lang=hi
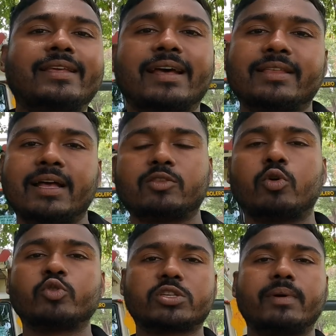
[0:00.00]
किया था
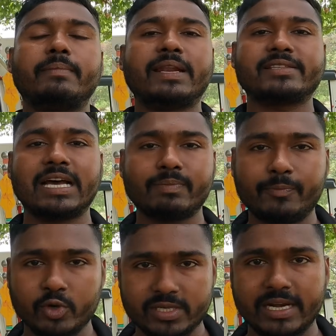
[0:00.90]
तो उस समय मेरे साथ में
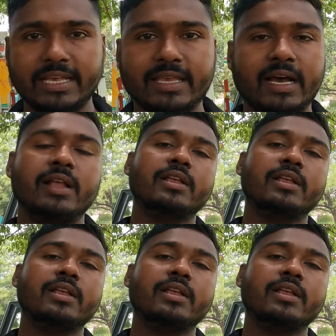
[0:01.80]
पोषण नहीं था